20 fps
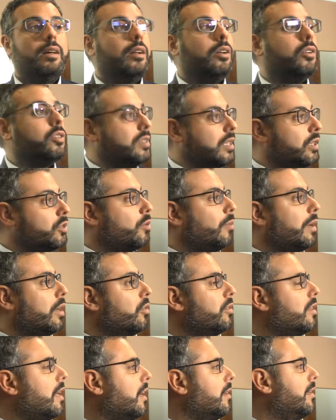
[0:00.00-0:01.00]
Lo stesso
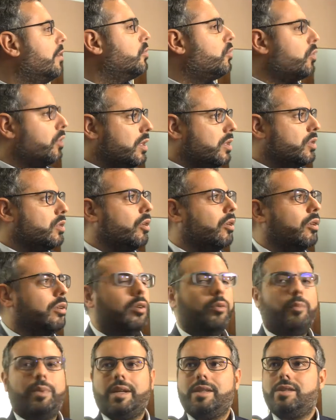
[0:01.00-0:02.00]
Mario Draghi autorizzò
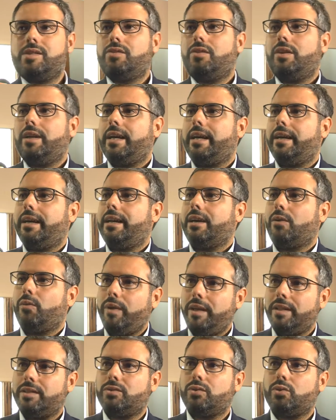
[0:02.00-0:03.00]
l'operazione,
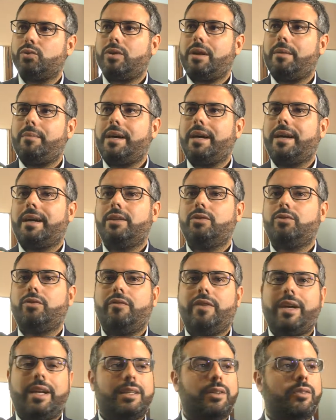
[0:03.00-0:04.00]
l'acquisto sulla banca
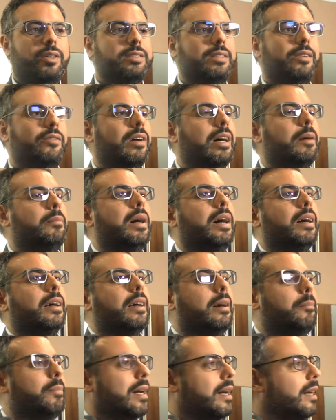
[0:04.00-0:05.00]
Anton Veneta, questa
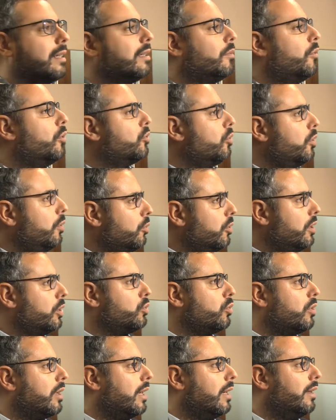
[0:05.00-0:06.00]
banca pagata molto di più del
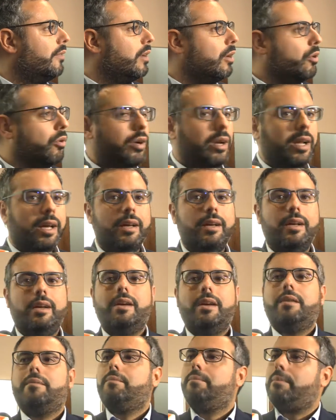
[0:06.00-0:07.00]
suo reale valore,
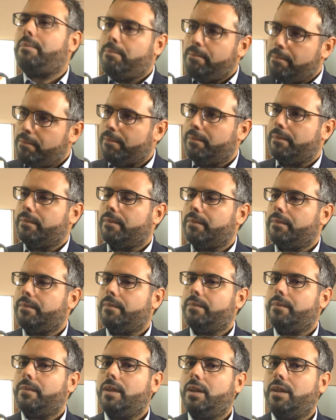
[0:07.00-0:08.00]

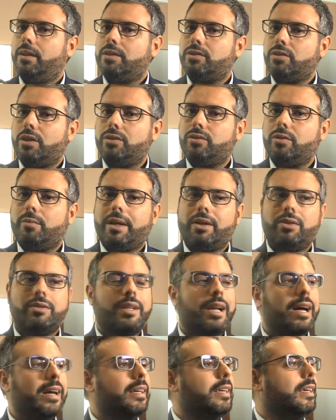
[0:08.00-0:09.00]
mm, il solito Mario
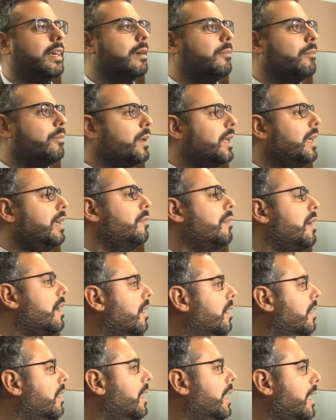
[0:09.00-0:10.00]
Draghi che
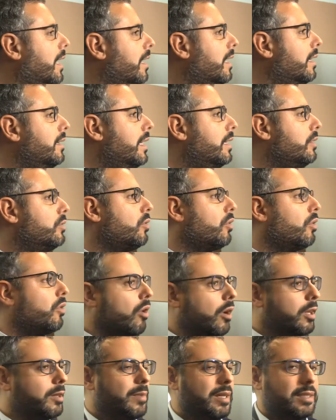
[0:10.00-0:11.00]
prima era dentro
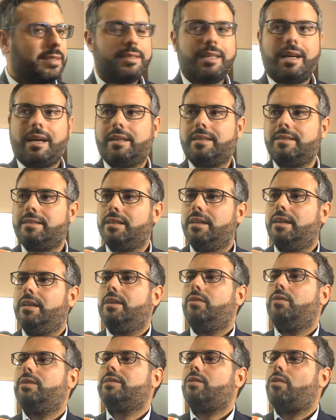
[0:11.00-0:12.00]
Goldman Sachs.
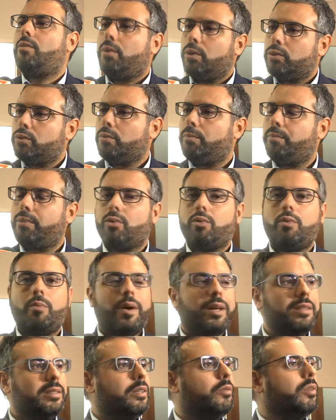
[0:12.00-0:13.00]
Noi siamo molto
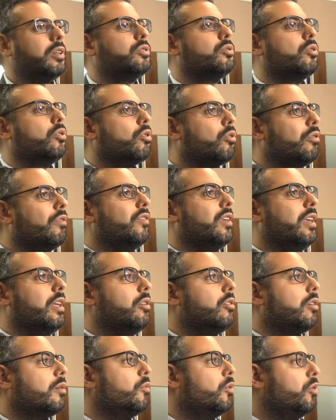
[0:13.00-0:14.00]
preoccupati di questo
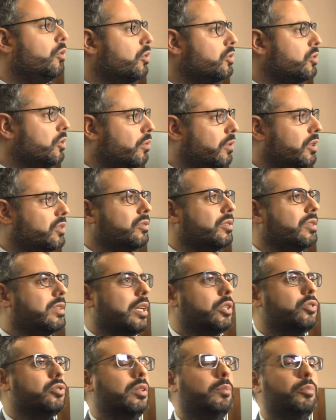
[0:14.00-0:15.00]
groviglio armonioso, di questo
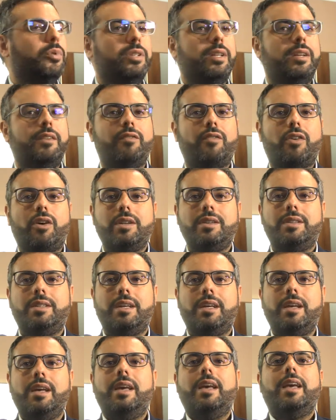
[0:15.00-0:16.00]
intreccio di poteri
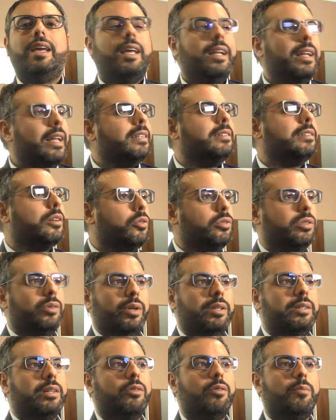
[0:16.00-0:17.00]
forti in netta
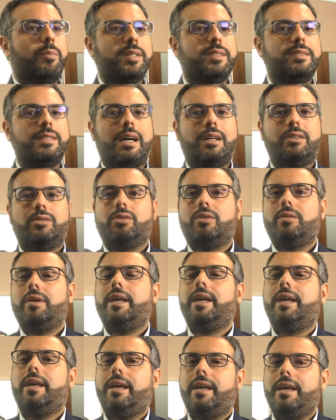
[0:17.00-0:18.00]
continuità col passato
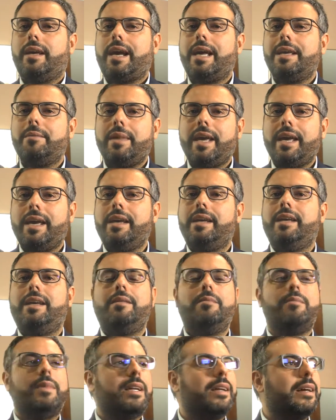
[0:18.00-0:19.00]
e ahimè
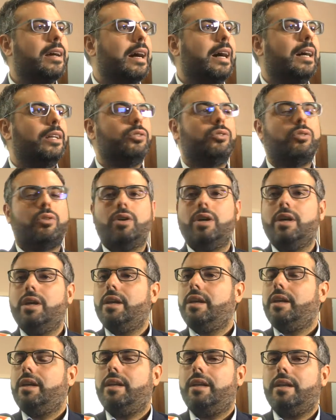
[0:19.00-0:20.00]
il mercato,
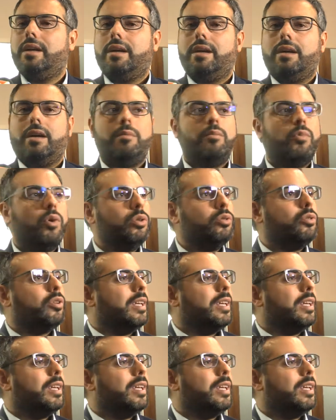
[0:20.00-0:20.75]
il mondo